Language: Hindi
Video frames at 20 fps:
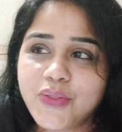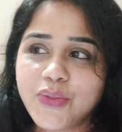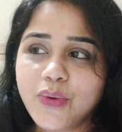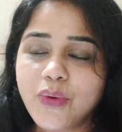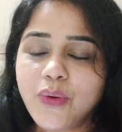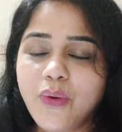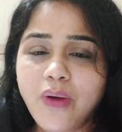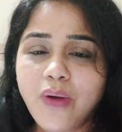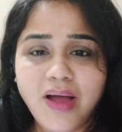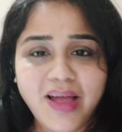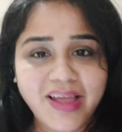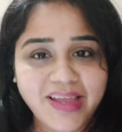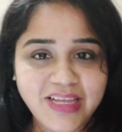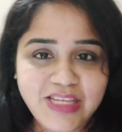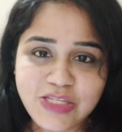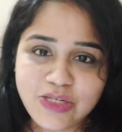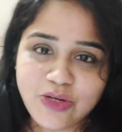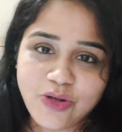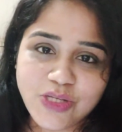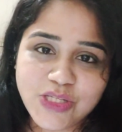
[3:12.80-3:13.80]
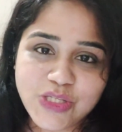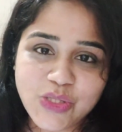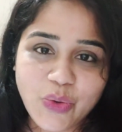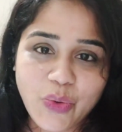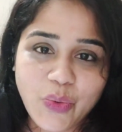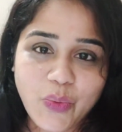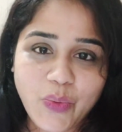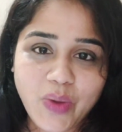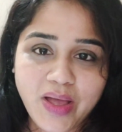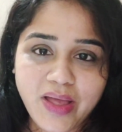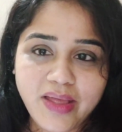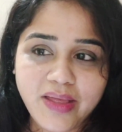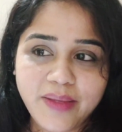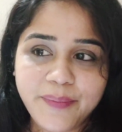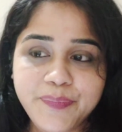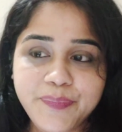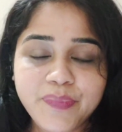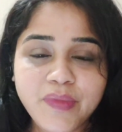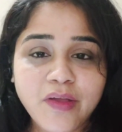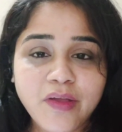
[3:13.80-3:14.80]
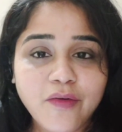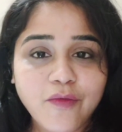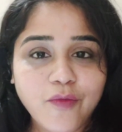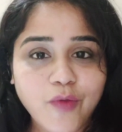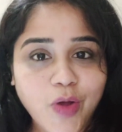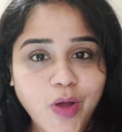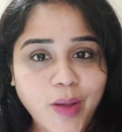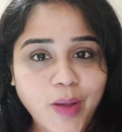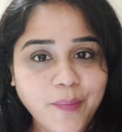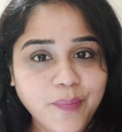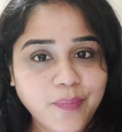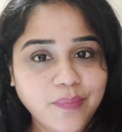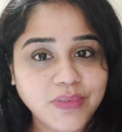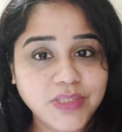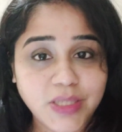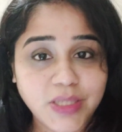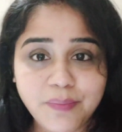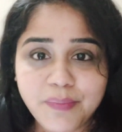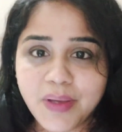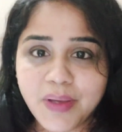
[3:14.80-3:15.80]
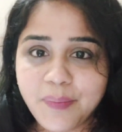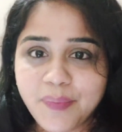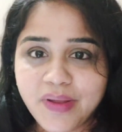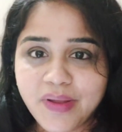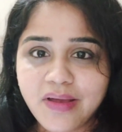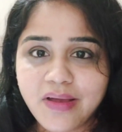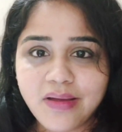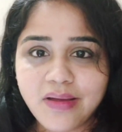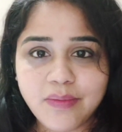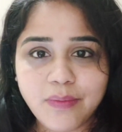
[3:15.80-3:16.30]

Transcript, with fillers: तो हाँ इंच लॉस तो हुआ है वो आप जब मैं अपना